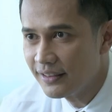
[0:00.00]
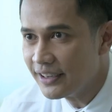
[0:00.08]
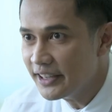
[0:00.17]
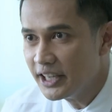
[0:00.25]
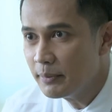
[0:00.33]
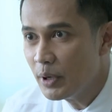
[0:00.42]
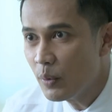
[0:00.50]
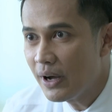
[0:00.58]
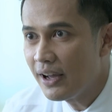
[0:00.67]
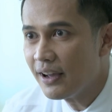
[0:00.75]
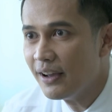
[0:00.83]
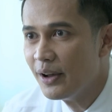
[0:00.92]
เคยคิดไหม
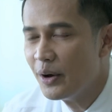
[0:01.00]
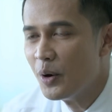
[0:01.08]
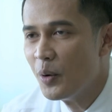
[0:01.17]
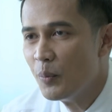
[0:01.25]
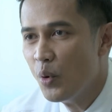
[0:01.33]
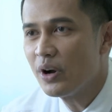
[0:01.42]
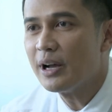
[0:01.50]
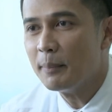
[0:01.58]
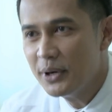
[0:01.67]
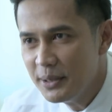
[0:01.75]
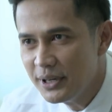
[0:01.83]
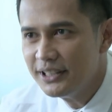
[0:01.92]
ว่ามุกกับ
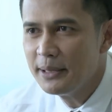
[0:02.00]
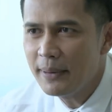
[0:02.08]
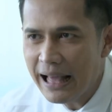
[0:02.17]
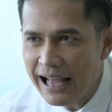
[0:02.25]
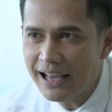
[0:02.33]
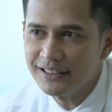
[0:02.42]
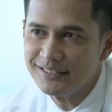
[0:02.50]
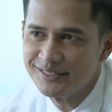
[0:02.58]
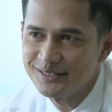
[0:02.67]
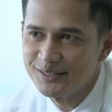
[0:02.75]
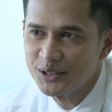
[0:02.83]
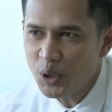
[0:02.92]
เพื่อนๆที่พลาด
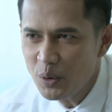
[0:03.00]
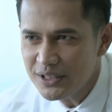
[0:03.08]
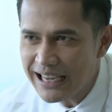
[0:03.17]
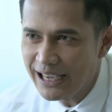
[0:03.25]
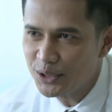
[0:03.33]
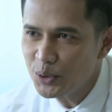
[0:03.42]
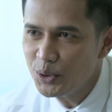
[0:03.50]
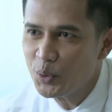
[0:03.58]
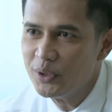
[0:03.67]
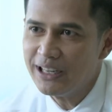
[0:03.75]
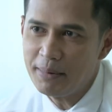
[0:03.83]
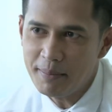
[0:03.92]
ต้องจ่ายต้น
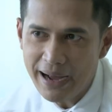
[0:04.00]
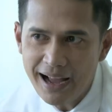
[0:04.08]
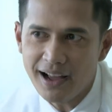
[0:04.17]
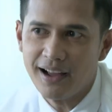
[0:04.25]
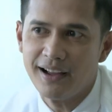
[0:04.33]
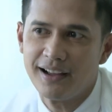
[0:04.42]
ทุนอะไรไปบ้าง